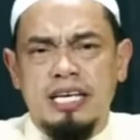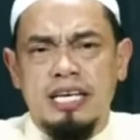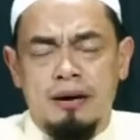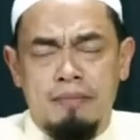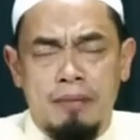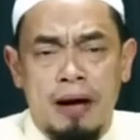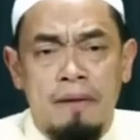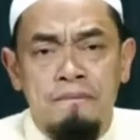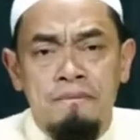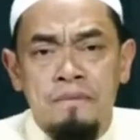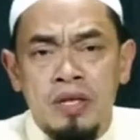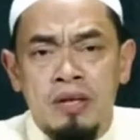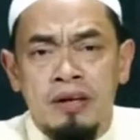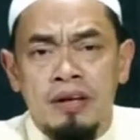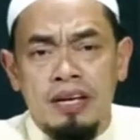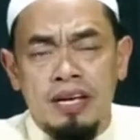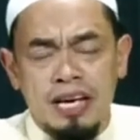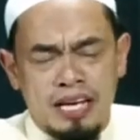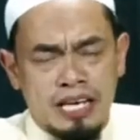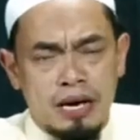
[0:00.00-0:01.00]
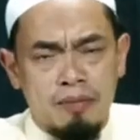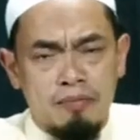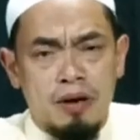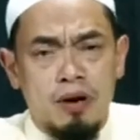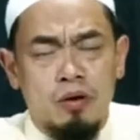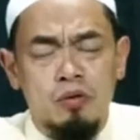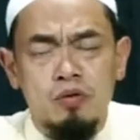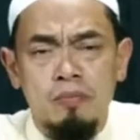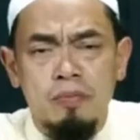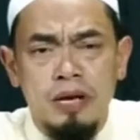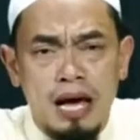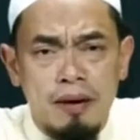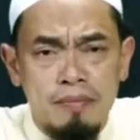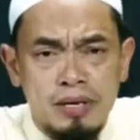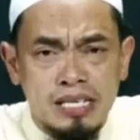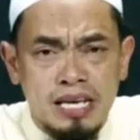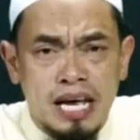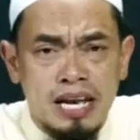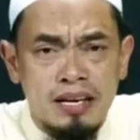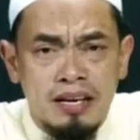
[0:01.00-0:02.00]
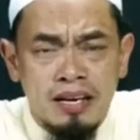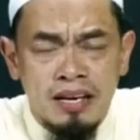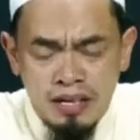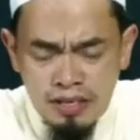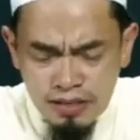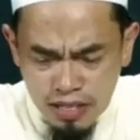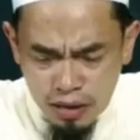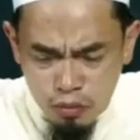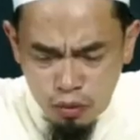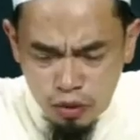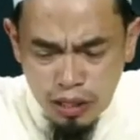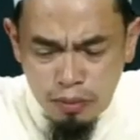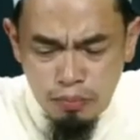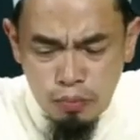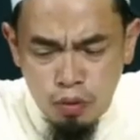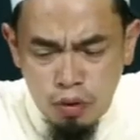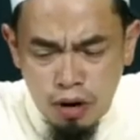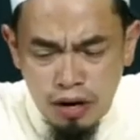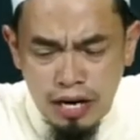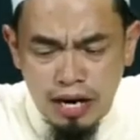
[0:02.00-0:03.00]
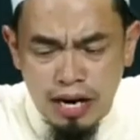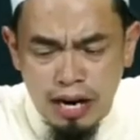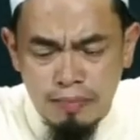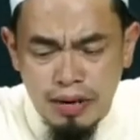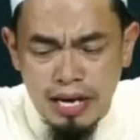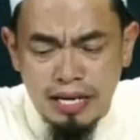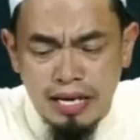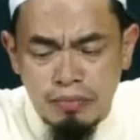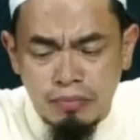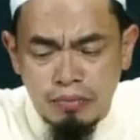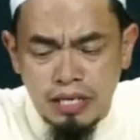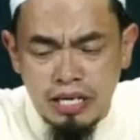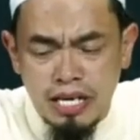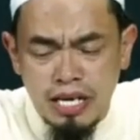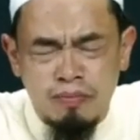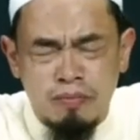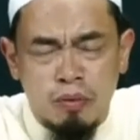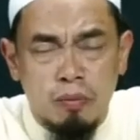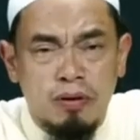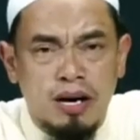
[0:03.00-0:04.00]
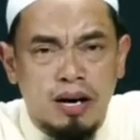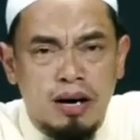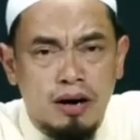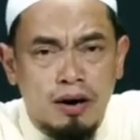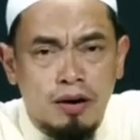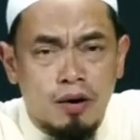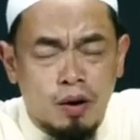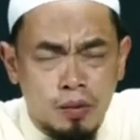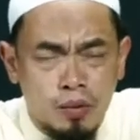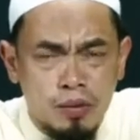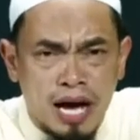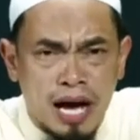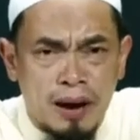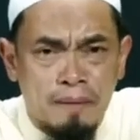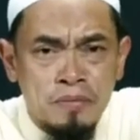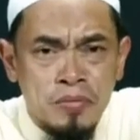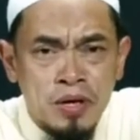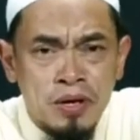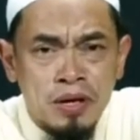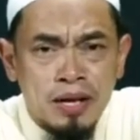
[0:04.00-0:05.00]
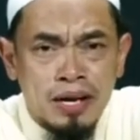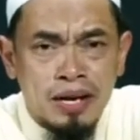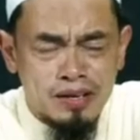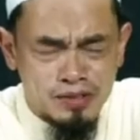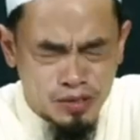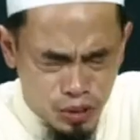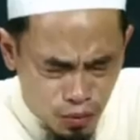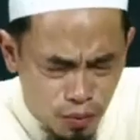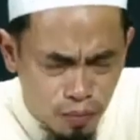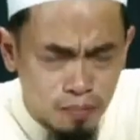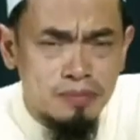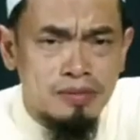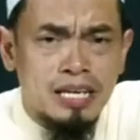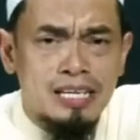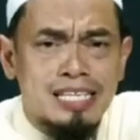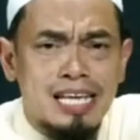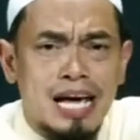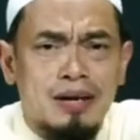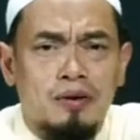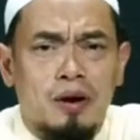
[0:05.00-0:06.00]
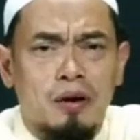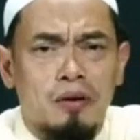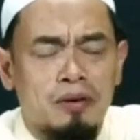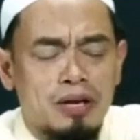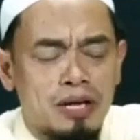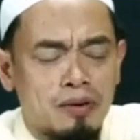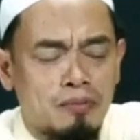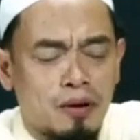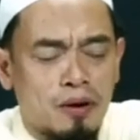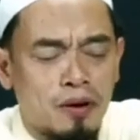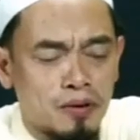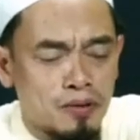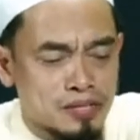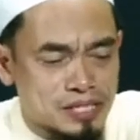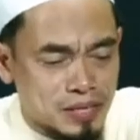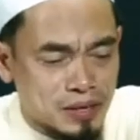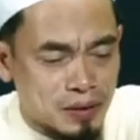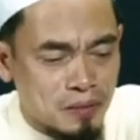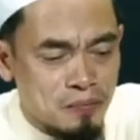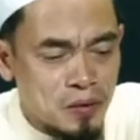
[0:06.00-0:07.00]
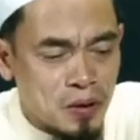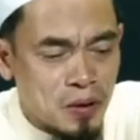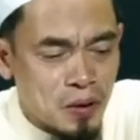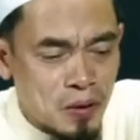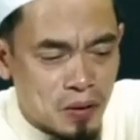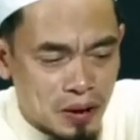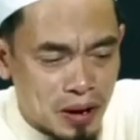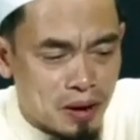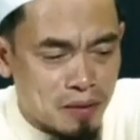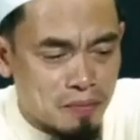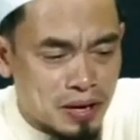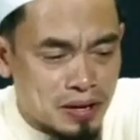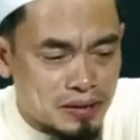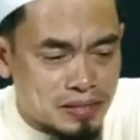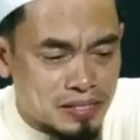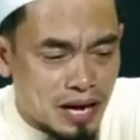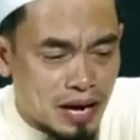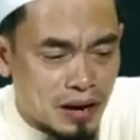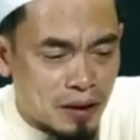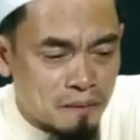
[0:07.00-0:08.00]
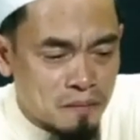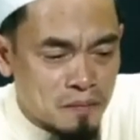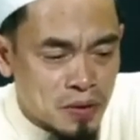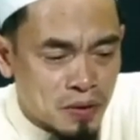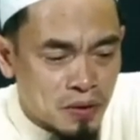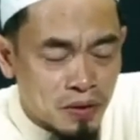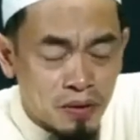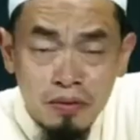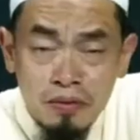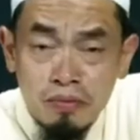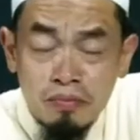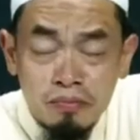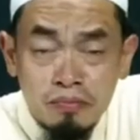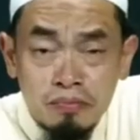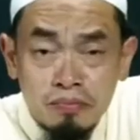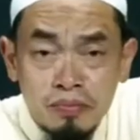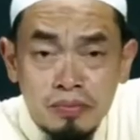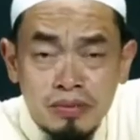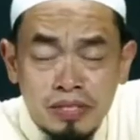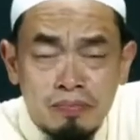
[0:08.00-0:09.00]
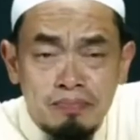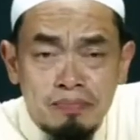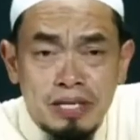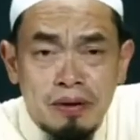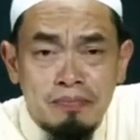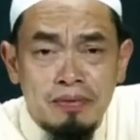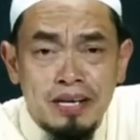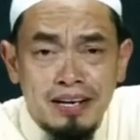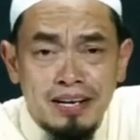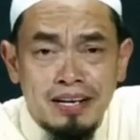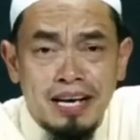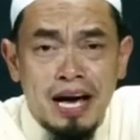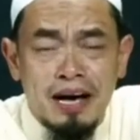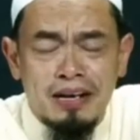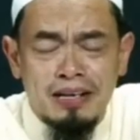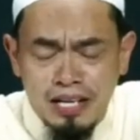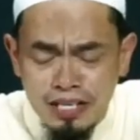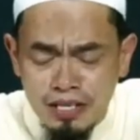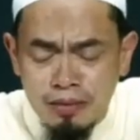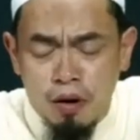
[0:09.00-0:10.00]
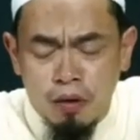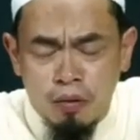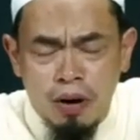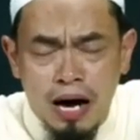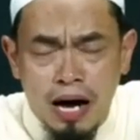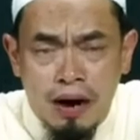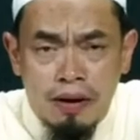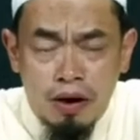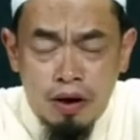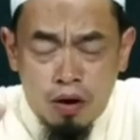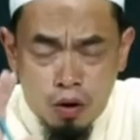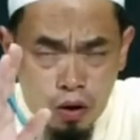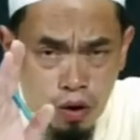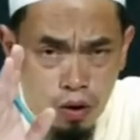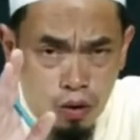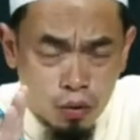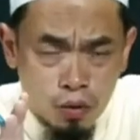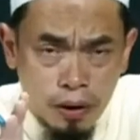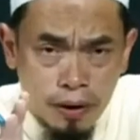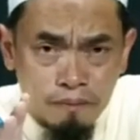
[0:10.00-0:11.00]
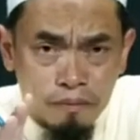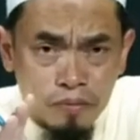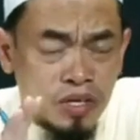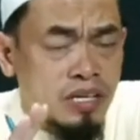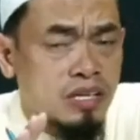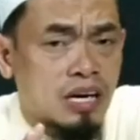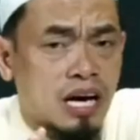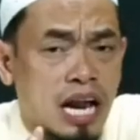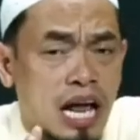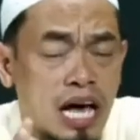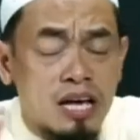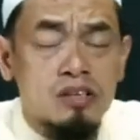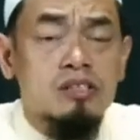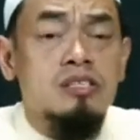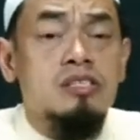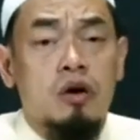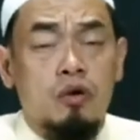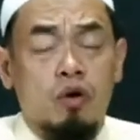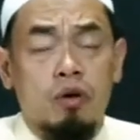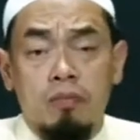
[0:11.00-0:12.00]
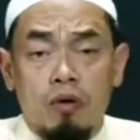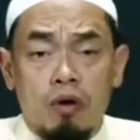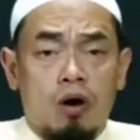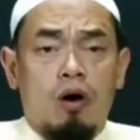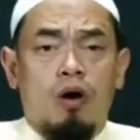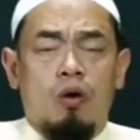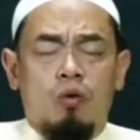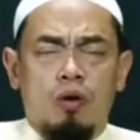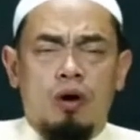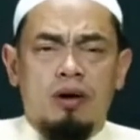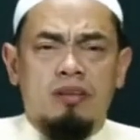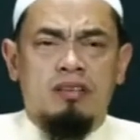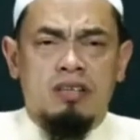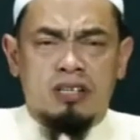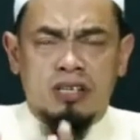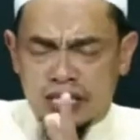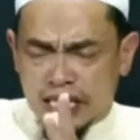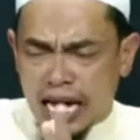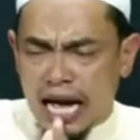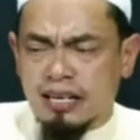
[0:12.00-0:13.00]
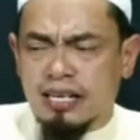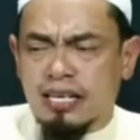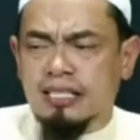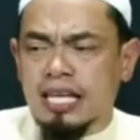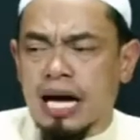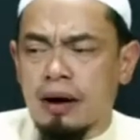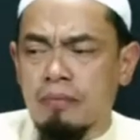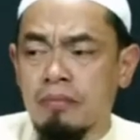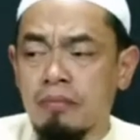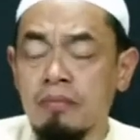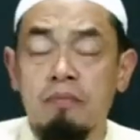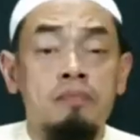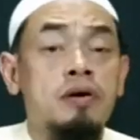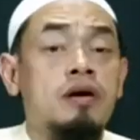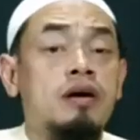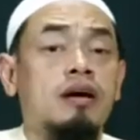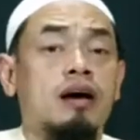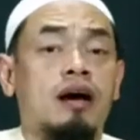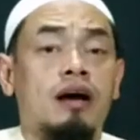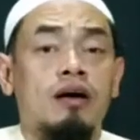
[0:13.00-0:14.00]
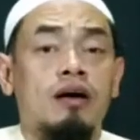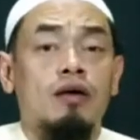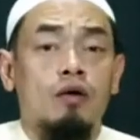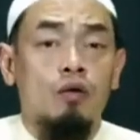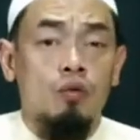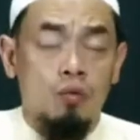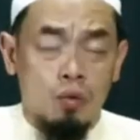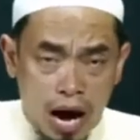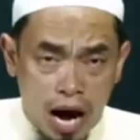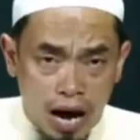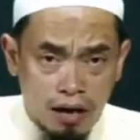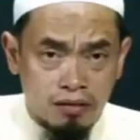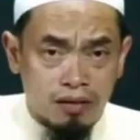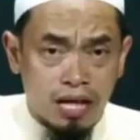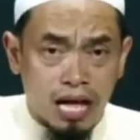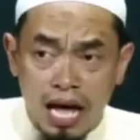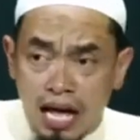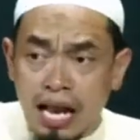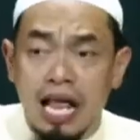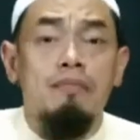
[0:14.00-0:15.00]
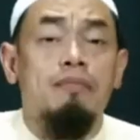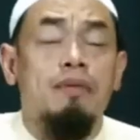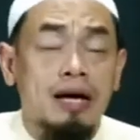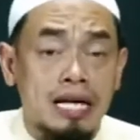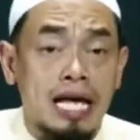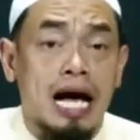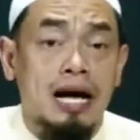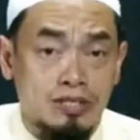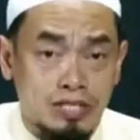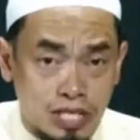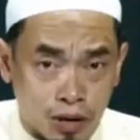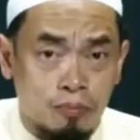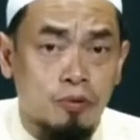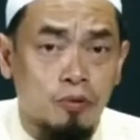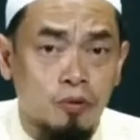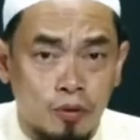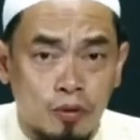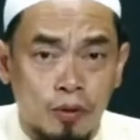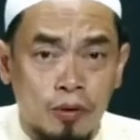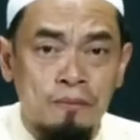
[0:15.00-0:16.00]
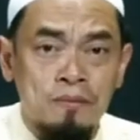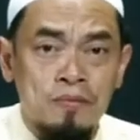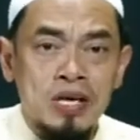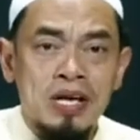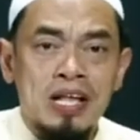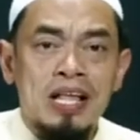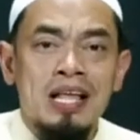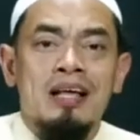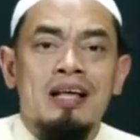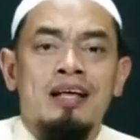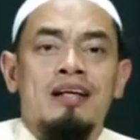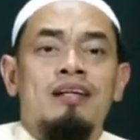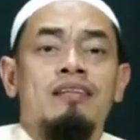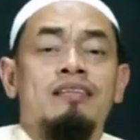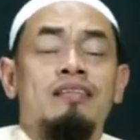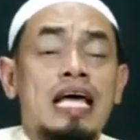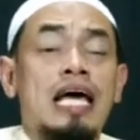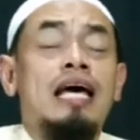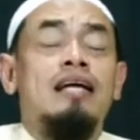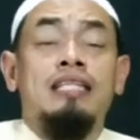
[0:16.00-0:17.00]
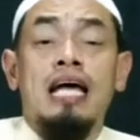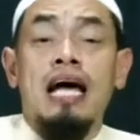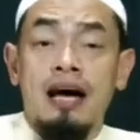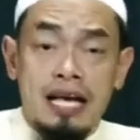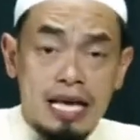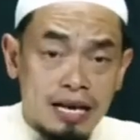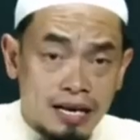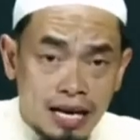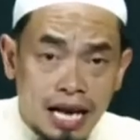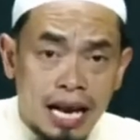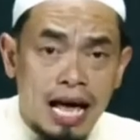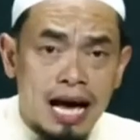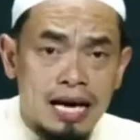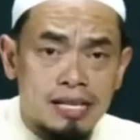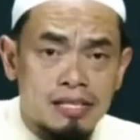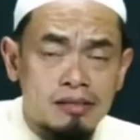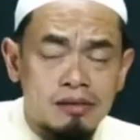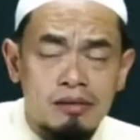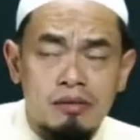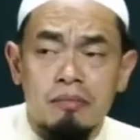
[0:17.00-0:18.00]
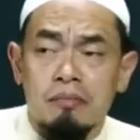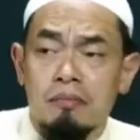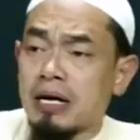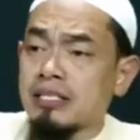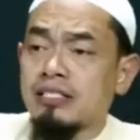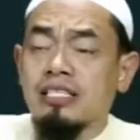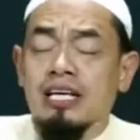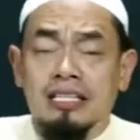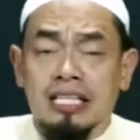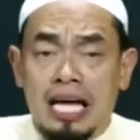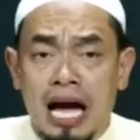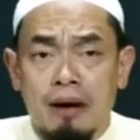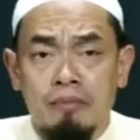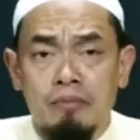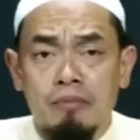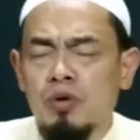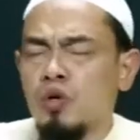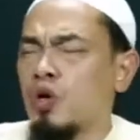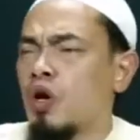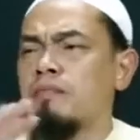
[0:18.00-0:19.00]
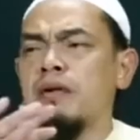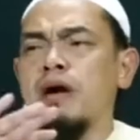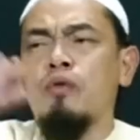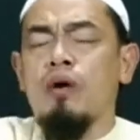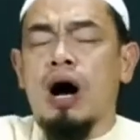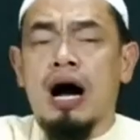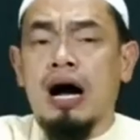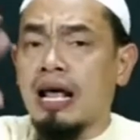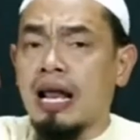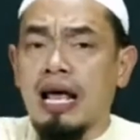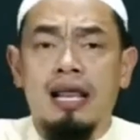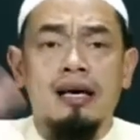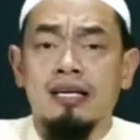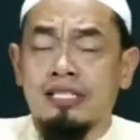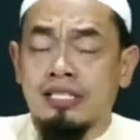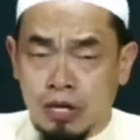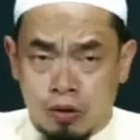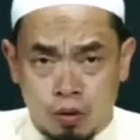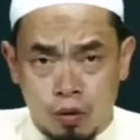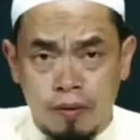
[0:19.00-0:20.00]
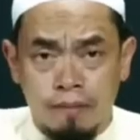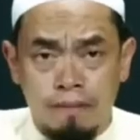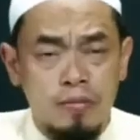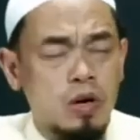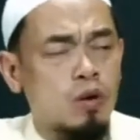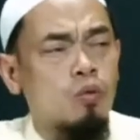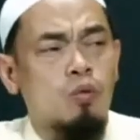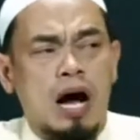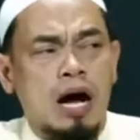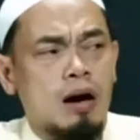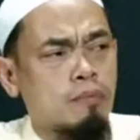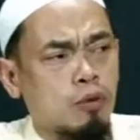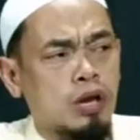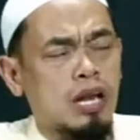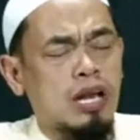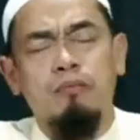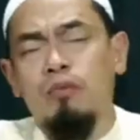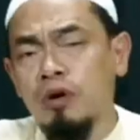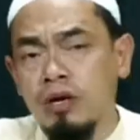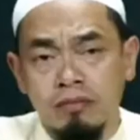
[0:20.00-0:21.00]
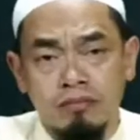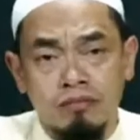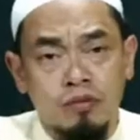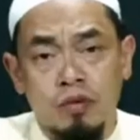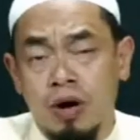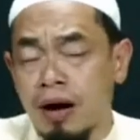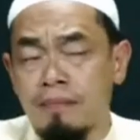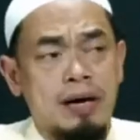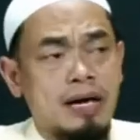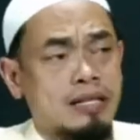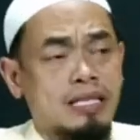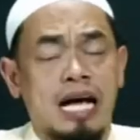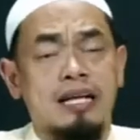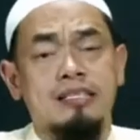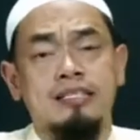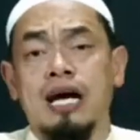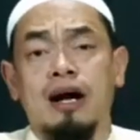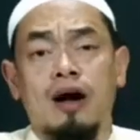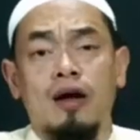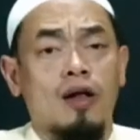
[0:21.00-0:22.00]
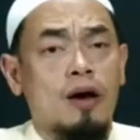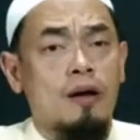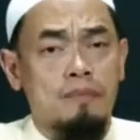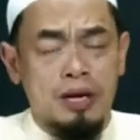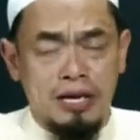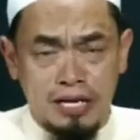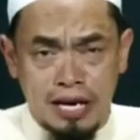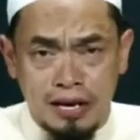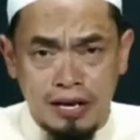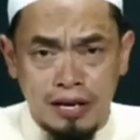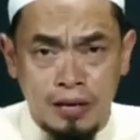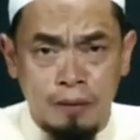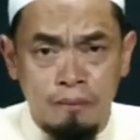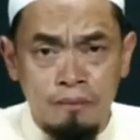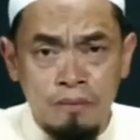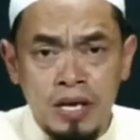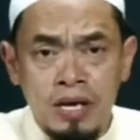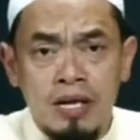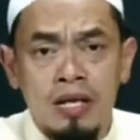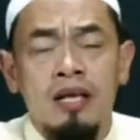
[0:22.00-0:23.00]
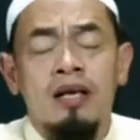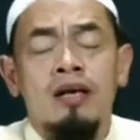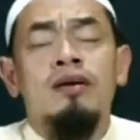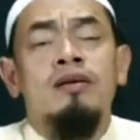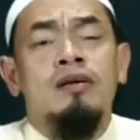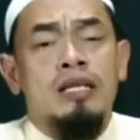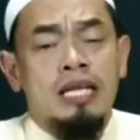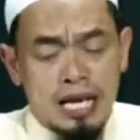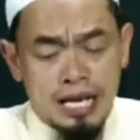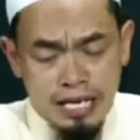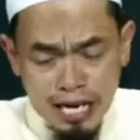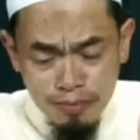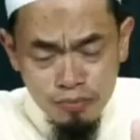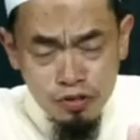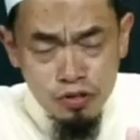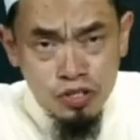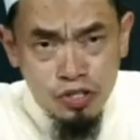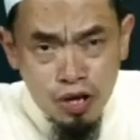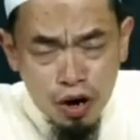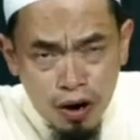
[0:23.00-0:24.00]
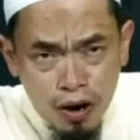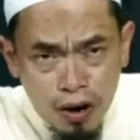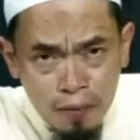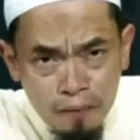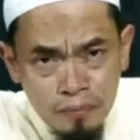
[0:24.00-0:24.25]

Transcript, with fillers: ยามะห์นะครับนะอูซุบิลลาฮิมินซาลิกทั้งหมดทั้งปวงนะครับในค่ำคืนนี้ผมก็ขออนุญาตนะสรุปสั้นๆก่อนวันนี้ผมรู้สึกนะมันจะเจ็บนิดนึงนะเราจะบอกว่าโอ้อวดคืออะไรสรุปโอ้อวดคือการกระทำเพื่อหวังอะไรบางอย่างจากผู้คนแต่ถ้าอิคลาสมันจะทำโดยไม่หวังอะไรเลยจากคนหวังผลบุญความเมตตาจากอัลลอฮ์เพียงอย่างเดียวนะครับสอง